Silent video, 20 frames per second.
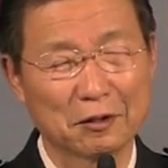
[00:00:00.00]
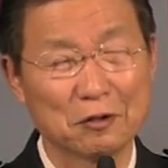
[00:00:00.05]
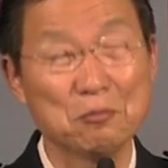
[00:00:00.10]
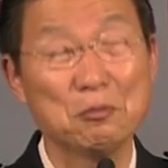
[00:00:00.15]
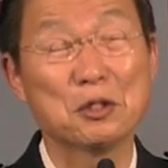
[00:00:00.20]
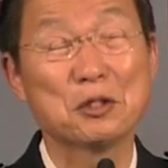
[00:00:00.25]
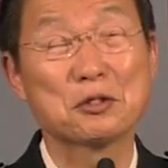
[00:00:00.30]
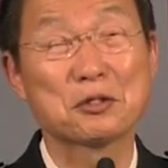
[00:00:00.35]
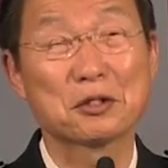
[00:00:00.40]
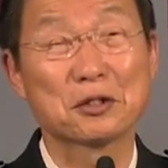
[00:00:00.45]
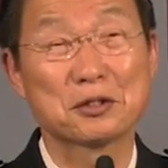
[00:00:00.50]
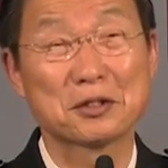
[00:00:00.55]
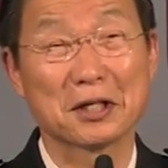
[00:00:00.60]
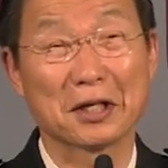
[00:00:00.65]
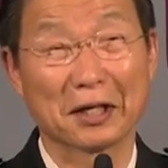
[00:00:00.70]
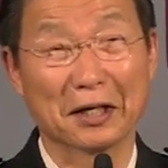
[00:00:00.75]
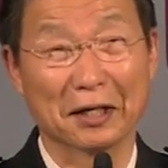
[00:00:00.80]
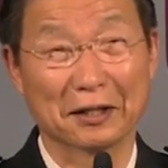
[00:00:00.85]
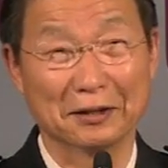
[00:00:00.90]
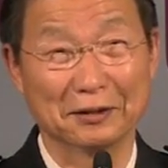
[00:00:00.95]
그러면서
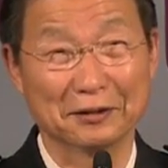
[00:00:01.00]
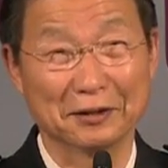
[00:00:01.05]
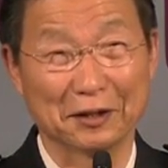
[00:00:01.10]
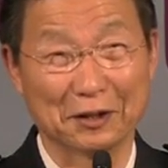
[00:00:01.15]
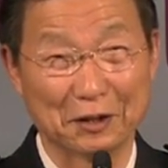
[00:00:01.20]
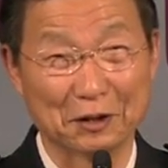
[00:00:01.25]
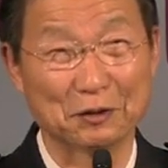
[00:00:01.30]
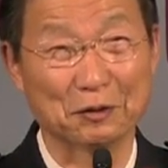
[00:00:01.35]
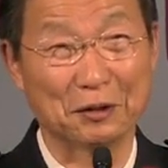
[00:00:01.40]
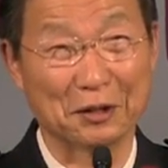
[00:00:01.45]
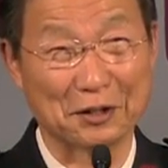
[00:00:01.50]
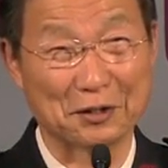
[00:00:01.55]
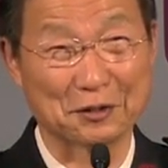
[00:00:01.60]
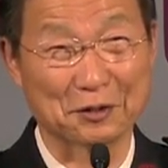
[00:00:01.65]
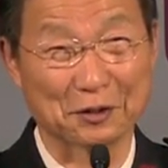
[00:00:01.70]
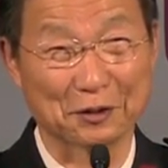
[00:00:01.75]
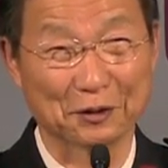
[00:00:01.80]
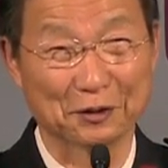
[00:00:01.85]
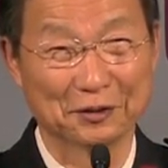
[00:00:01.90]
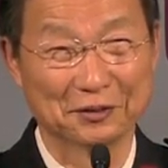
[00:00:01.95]
제가 그렇게
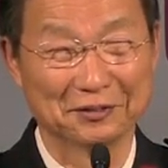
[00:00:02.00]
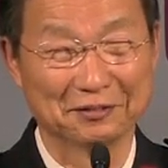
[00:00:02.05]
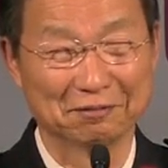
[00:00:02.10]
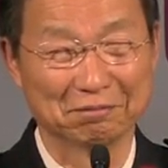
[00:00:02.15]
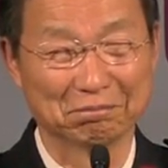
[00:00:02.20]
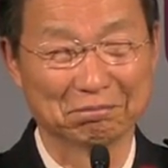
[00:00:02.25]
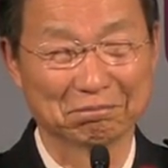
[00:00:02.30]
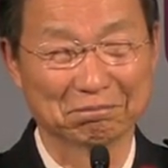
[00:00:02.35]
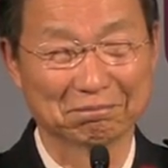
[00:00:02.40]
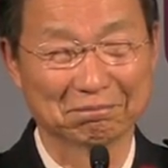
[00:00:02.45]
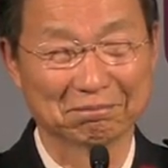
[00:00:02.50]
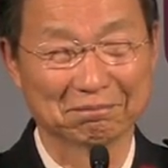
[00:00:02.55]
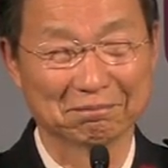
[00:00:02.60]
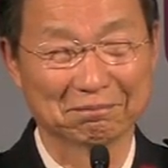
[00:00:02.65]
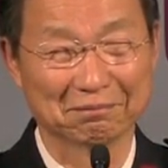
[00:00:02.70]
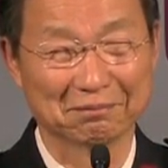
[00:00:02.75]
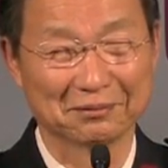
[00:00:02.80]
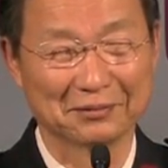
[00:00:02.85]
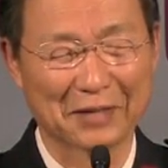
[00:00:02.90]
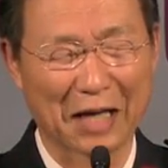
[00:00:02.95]
기도했어요.
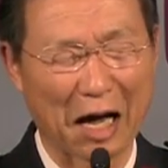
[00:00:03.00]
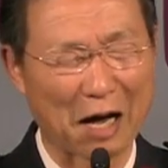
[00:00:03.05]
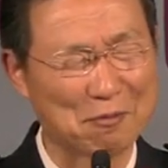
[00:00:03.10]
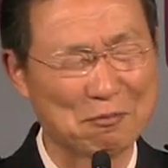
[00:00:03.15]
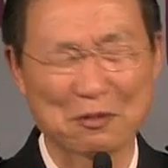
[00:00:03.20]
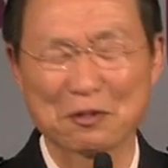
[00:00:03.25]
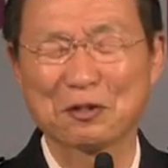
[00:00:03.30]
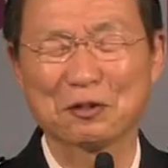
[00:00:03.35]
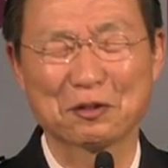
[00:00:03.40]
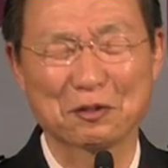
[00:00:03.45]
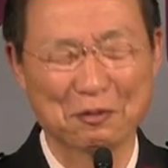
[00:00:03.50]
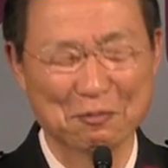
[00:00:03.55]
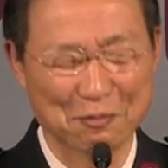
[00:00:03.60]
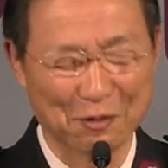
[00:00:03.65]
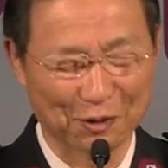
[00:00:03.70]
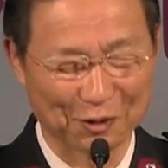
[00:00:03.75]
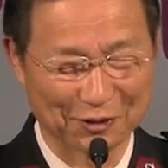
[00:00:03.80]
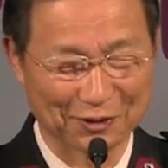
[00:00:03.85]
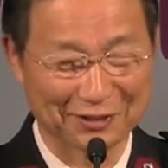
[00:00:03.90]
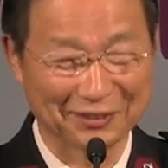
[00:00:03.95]
아무것도
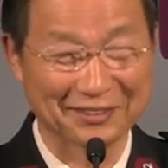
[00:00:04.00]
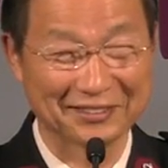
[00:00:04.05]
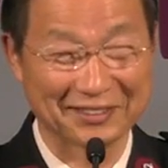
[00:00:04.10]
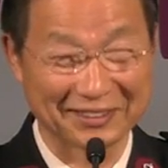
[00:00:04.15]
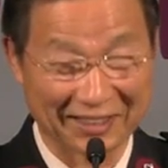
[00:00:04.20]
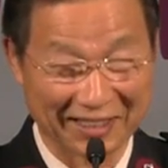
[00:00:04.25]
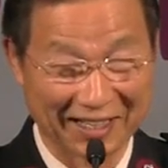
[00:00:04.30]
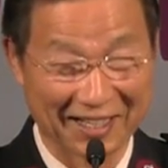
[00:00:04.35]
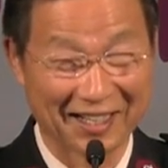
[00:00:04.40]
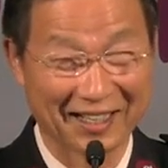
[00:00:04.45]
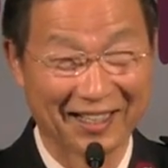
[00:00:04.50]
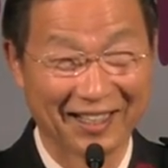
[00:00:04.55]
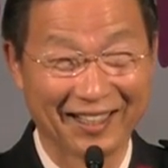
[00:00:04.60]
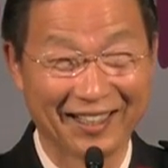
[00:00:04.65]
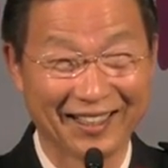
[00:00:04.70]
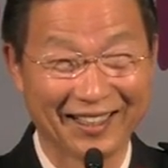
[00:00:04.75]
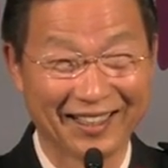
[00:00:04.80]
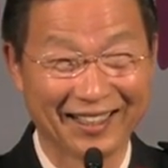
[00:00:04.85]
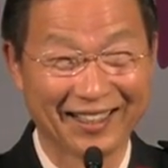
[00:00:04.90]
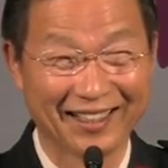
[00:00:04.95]
모르는 제가
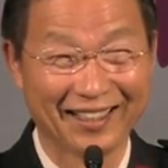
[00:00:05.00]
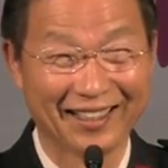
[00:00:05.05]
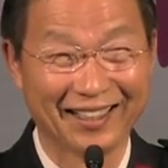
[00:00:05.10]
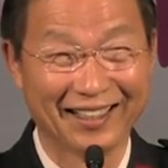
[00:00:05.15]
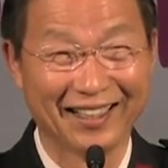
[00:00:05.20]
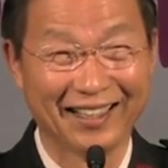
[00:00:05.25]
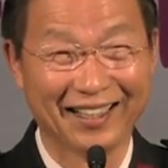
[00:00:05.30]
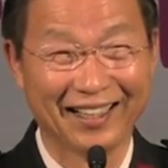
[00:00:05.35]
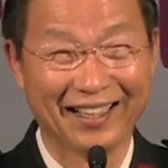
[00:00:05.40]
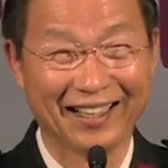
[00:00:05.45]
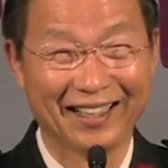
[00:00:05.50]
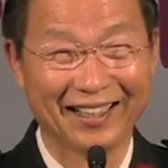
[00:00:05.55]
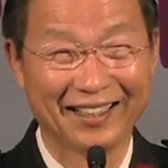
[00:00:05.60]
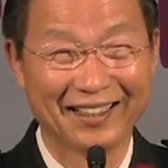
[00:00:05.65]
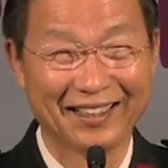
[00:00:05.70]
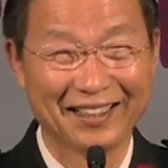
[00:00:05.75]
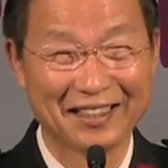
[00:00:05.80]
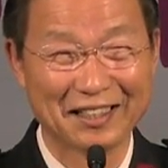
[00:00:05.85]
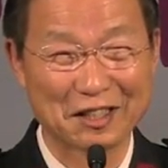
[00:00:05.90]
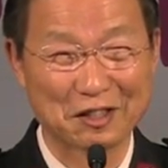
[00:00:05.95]

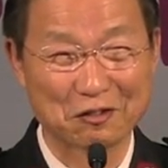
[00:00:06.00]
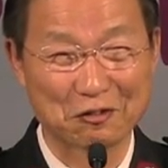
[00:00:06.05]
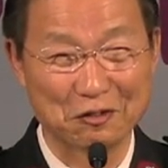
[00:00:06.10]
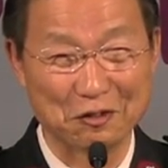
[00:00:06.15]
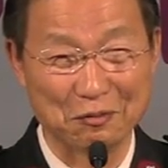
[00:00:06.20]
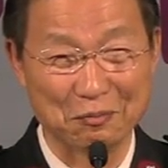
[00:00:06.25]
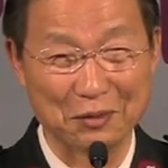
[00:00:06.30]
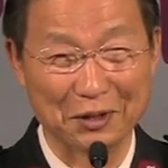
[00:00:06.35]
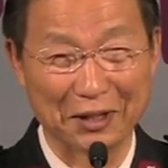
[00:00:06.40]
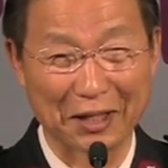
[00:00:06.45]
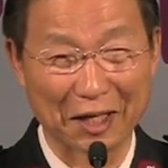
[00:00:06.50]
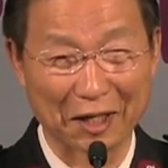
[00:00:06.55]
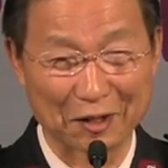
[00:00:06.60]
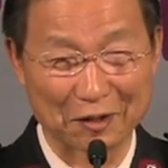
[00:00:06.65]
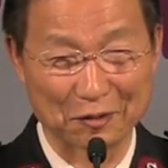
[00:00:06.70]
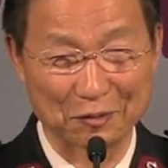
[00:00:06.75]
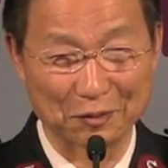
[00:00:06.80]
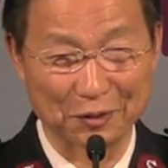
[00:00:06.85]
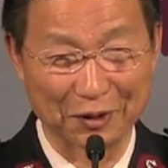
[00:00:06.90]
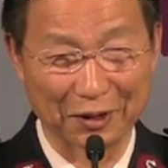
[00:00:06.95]
주님이
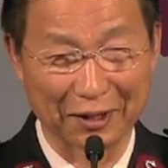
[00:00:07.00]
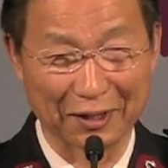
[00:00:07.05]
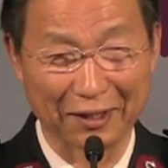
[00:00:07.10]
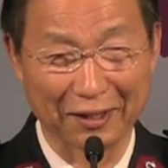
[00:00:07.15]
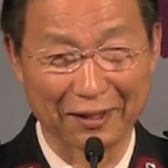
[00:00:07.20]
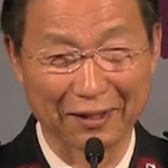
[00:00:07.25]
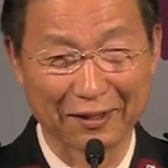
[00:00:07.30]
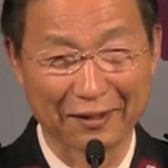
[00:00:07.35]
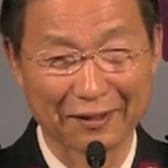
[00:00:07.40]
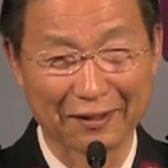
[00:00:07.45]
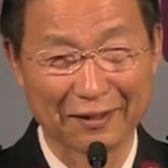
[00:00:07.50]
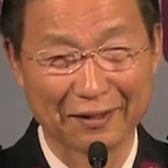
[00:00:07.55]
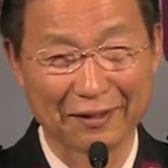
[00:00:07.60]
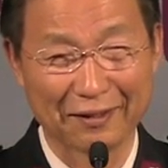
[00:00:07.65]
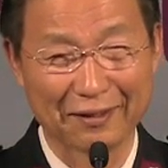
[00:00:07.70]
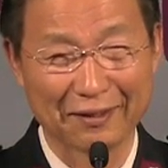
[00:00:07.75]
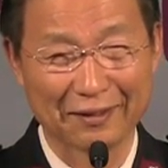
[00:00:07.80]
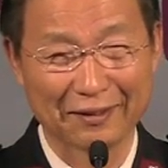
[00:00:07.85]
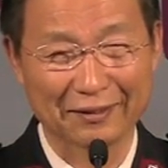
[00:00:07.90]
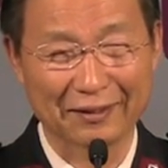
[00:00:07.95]
나를 위해
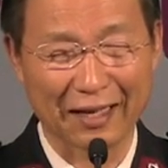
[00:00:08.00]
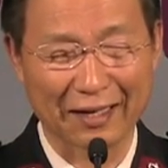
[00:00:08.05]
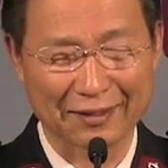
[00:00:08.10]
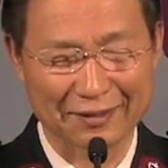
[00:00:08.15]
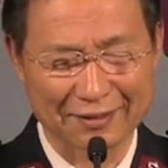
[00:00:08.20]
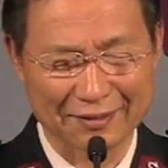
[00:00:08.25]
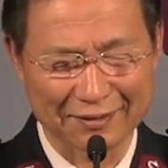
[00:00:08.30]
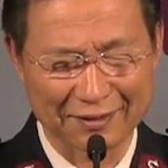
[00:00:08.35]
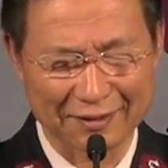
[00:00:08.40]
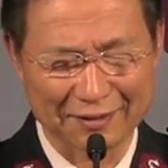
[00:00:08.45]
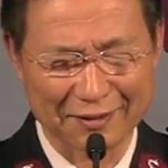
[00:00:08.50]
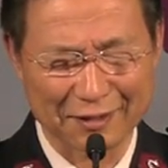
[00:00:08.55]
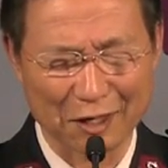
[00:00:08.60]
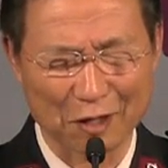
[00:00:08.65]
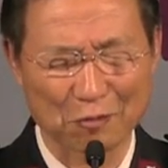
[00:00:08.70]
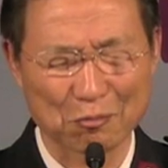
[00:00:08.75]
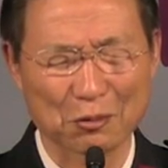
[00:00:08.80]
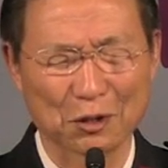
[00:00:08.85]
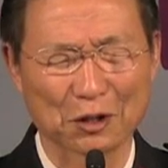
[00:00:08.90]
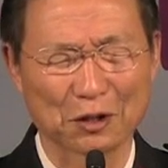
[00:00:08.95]
당신의
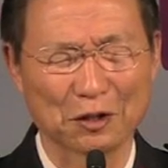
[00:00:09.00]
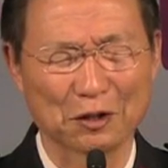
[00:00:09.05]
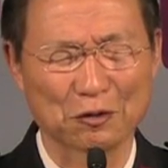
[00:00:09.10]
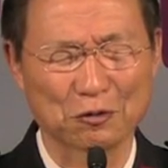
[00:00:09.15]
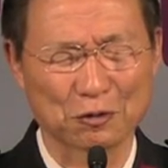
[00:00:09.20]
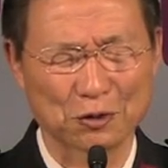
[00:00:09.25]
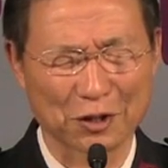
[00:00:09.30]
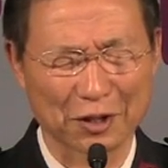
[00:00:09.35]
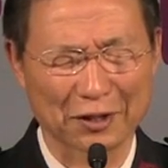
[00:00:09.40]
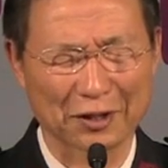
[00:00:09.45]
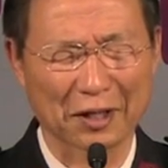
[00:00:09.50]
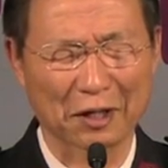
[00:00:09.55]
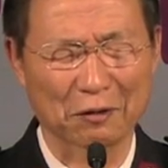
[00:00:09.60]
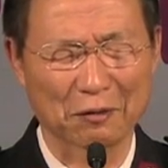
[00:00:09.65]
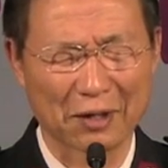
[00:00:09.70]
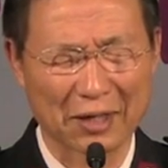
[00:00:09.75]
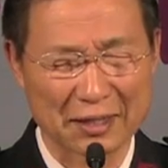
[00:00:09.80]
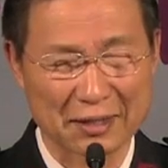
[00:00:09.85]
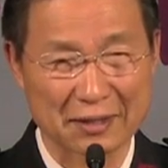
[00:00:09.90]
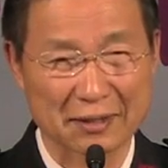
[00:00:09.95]
생명을
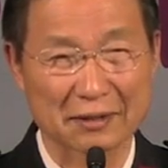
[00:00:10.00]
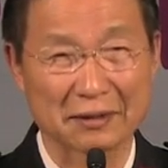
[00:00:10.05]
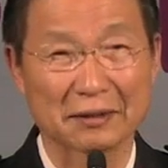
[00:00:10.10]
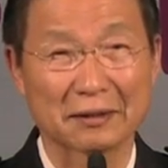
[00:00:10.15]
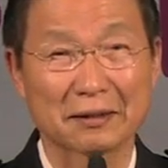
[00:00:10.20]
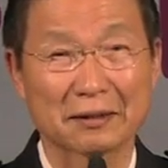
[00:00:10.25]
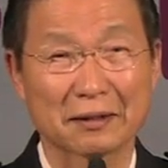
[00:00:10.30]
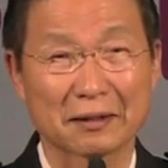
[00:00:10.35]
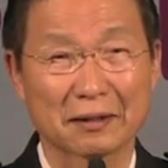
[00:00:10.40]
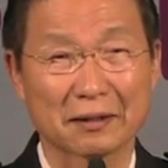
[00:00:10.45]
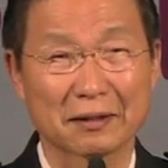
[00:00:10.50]
주셨다고 하시는데